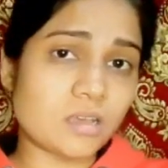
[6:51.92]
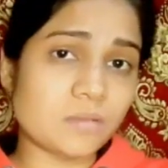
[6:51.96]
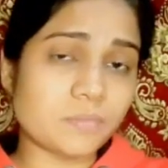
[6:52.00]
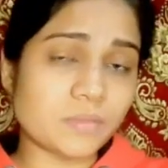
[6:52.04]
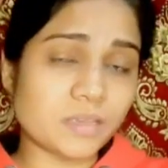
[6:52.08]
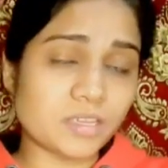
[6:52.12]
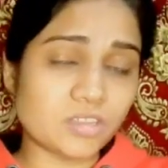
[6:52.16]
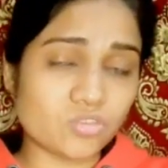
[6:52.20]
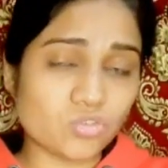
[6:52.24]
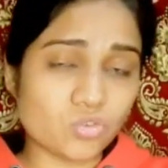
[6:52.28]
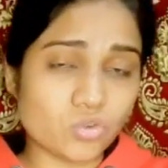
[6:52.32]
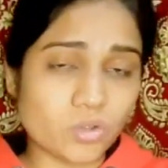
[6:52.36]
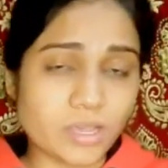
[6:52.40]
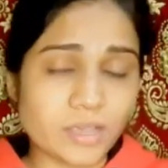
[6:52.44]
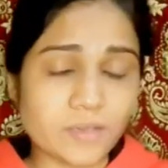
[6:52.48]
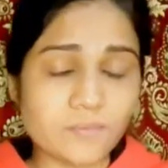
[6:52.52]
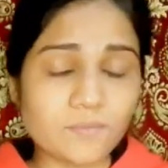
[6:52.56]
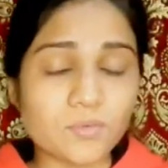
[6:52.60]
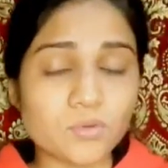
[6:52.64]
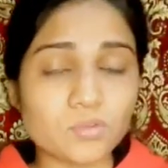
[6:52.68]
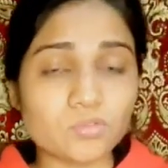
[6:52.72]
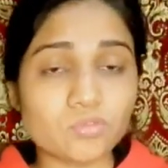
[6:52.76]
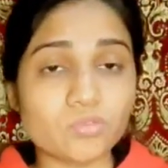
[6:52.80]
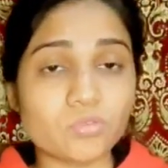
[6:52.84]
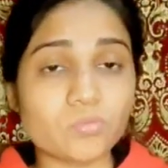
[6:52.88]
में जो है
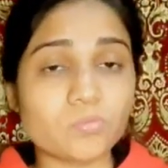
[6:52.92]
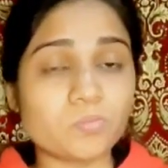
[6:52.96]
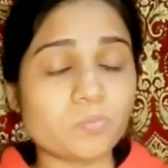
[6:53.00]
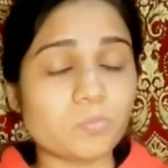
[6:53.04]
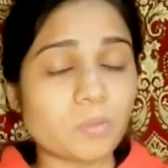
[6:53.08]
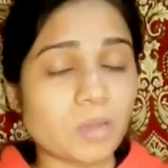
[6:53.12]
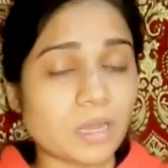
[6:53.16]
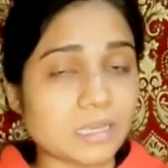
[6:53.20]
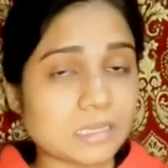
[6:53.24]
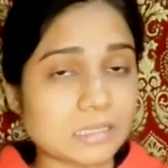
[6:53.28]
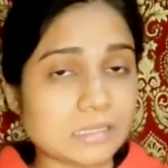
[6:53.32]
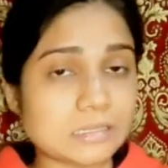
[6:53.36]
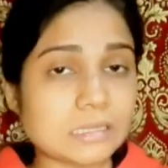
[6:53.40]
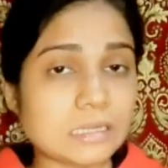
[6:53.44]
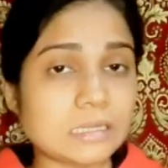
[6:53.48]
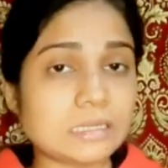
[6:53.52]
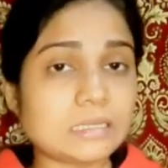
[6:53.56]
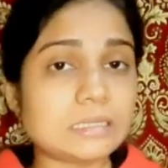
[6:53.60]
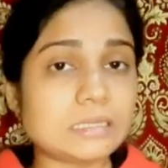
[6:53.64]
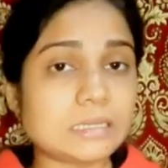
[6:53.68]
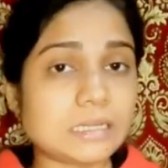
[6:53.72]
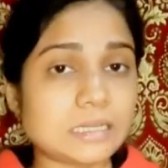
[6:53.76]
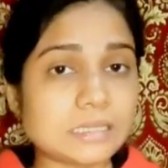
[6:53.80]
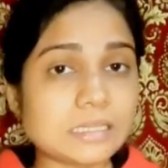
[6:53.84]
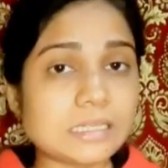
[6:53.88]
वो जो
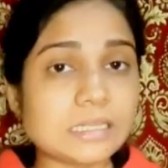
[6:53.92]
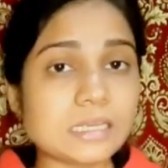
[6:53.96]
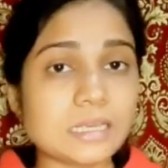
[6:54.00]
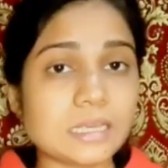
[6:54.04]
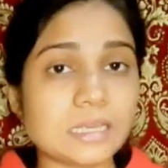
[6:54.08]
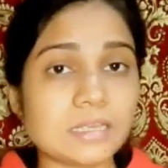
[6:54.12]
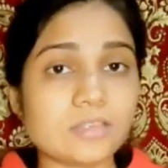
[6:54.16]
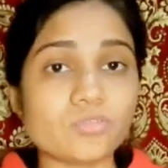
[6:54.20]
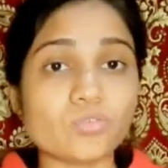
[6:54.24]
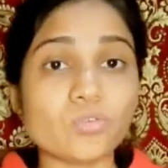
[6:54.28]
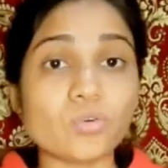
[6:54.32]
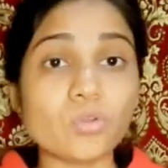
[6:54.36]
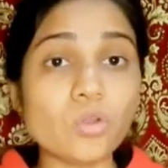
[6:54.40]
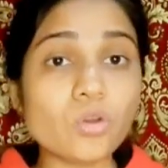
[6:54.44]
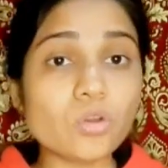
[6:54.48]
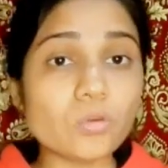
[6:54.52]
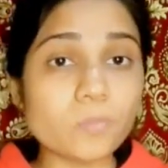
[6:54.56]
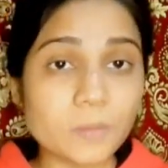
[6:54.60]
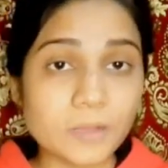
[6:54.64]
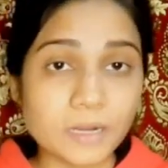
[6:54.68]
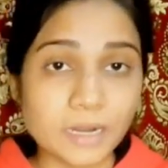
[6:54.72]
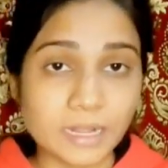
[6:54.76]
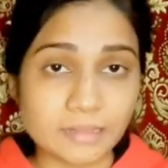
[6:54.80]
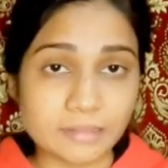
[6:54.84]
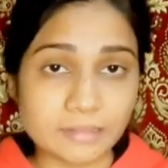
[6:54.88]
पाकिस्तानी रहते हैं जो लोग
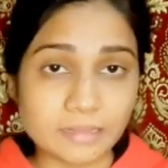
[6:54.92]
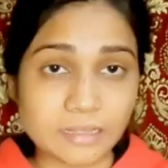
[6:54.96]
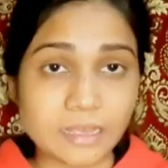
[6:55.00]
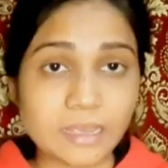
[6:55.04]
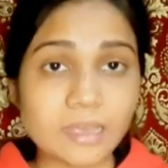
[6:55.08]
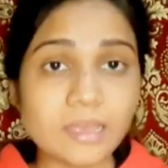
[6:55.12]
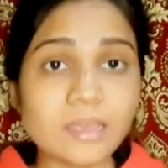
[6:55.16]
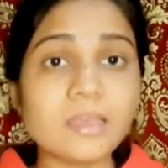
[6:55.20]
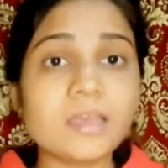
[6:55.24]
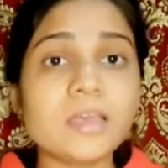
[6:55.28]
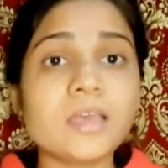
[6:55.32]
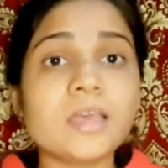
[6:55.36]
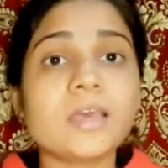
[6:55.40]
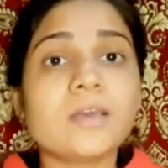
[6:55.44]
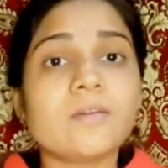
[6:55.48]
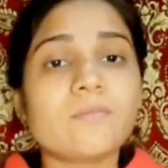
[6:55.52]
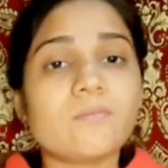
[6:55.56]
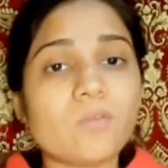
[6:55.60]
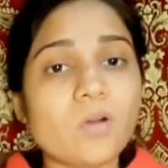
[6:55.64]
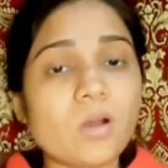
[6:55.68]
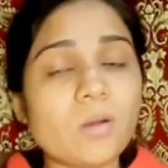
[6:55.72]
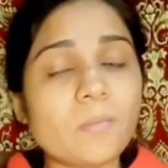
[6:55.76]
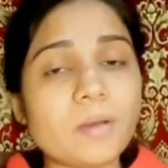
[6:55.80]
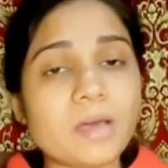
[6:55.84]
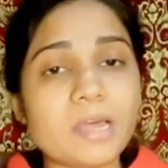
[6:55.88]
भी रहते हैं
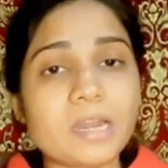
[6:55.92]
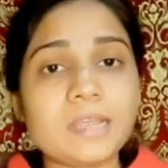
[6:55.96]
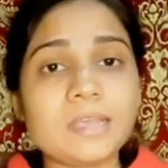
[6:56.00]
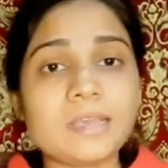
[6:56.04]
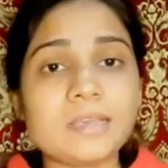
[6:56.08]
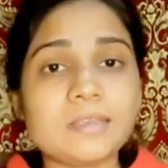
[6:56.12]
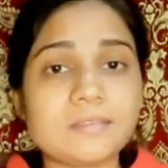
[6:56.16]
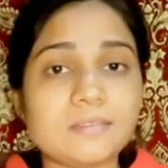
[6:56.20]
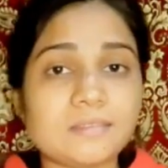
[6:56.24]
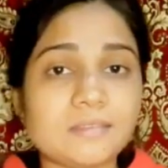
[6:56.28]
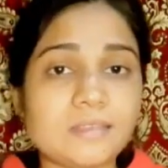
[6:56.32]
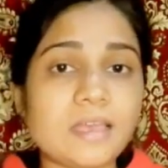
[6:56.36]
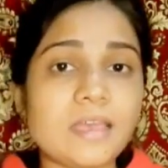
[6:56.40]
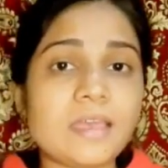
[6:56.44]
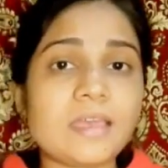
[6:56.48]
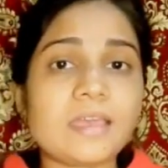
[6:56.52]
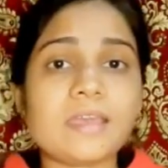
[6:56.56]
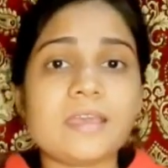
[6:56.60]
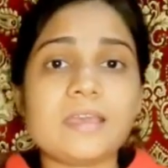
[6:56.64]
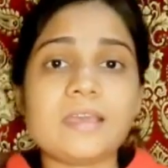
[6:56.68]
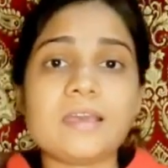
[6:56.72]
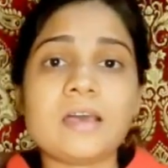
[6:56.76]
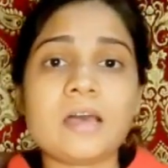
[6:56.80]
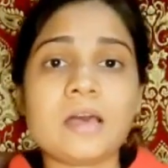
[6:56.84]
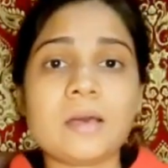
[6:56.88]
वो हमारे हिस्सा
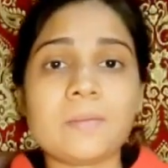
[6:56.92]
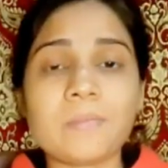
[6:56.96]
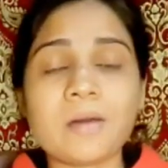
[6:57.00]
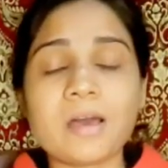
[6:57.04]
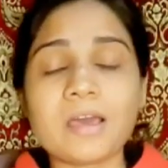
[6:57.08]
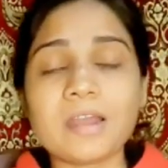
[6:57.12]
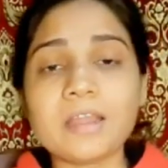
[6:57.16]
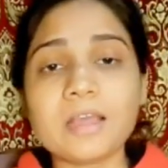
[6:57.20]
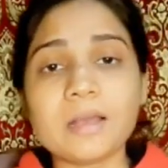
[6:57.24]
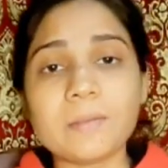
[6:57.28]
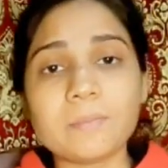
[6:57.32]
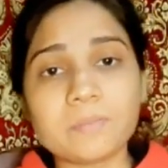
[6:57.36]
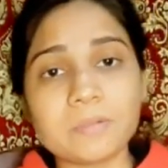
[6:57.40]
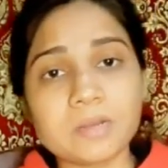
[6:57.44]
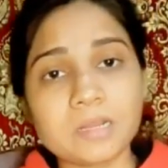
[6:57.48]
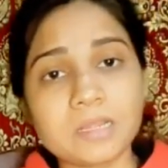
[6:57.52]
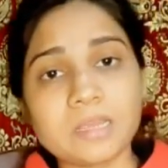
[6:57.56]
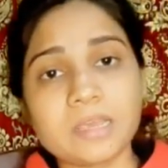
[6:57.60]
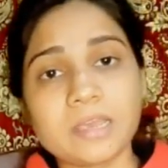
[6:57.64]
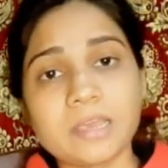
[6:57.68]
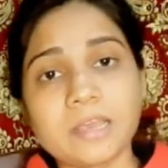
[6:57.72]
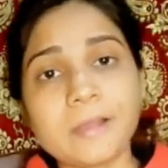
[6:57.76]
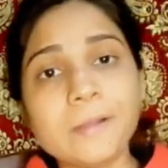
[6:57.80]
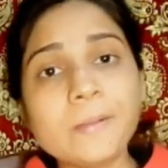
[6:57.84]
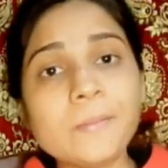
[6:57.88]
है हमारे अपने
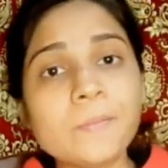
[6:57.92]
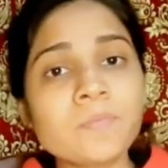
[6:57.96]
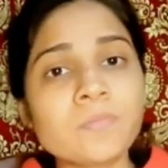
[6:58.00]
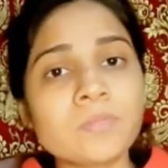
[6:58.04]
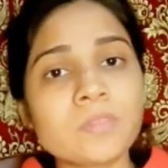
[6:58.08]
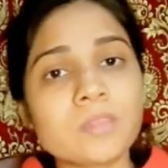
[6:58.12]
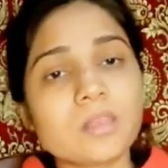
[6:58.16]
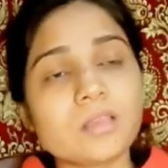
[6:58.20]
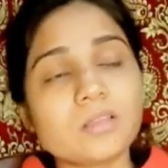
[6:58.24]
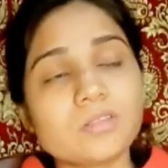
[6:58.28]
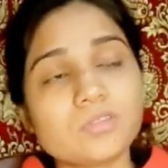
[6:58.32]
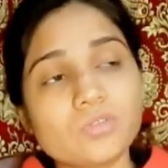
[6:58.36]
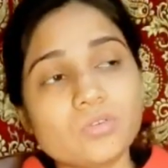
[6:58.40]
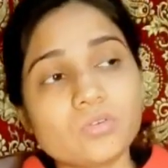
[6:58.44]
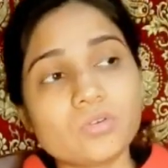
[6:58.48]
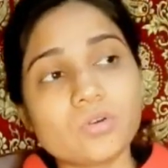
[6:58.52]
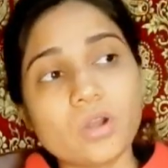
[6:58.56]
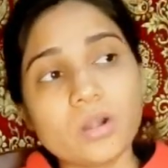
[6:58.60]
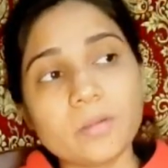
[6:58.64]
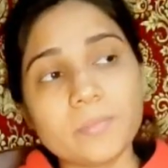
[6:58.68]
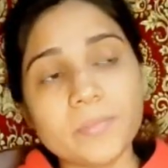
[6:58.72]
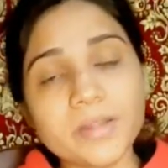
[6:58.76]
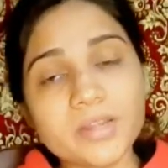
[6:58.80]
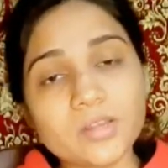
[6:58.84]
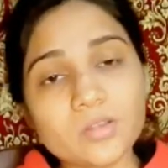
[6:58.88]
हैं सो
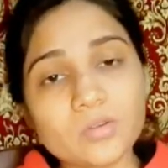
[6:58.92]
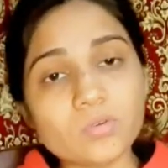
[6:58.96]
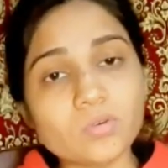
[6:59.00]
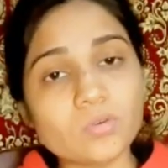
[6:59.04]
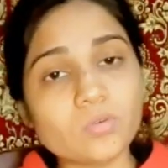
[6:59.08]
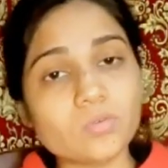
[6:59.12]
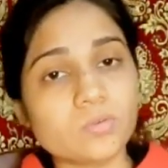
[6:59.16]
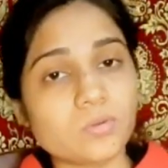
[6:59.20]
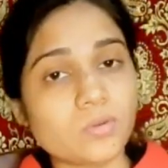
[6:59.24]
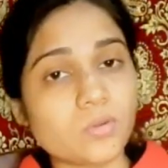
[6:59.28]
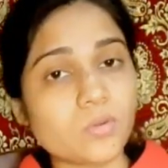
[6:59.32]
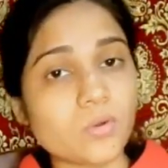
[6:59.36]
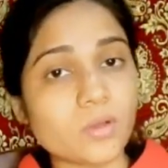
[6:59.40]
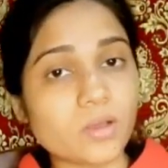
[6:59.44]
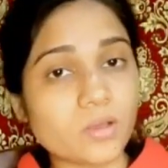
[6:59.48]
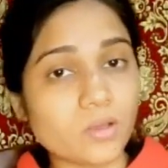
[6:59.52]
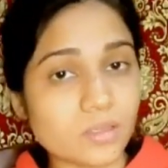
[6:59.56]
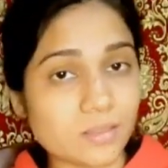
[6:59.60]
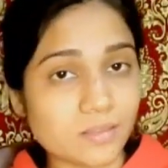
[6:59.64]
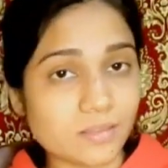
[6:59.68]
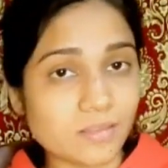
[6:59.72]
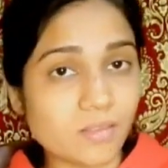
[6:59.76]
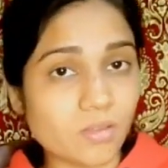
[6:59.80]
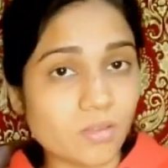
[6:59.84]
गवर्नमेंट को उन लोगों के